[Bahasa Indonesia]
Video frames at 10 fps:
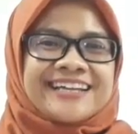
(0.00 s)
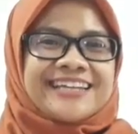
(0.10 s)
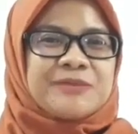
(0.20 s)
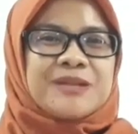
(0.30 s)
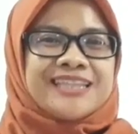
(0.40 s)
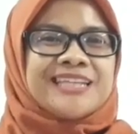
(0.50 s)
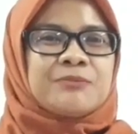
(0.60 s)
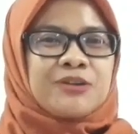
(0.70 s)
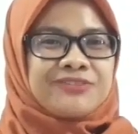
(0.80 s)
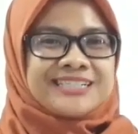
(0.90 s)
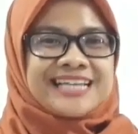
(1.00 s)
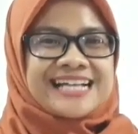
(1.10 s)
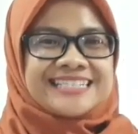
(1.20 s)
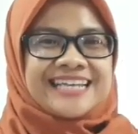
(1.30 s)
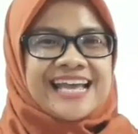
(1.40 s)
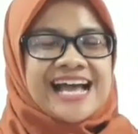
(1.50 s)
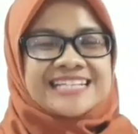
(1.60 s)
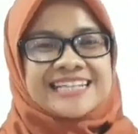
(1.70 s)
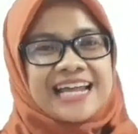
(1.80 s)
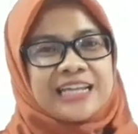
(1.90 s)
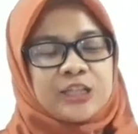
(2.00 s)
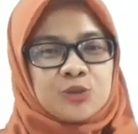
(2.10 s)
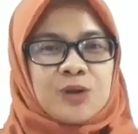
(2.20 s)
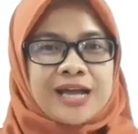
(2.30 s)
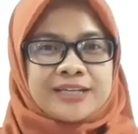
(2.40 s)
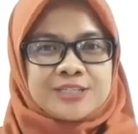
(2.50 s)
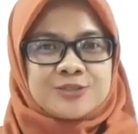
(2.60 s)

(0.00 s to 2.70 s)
Ini berarti di provinsi Aceh ya. Selain itu ada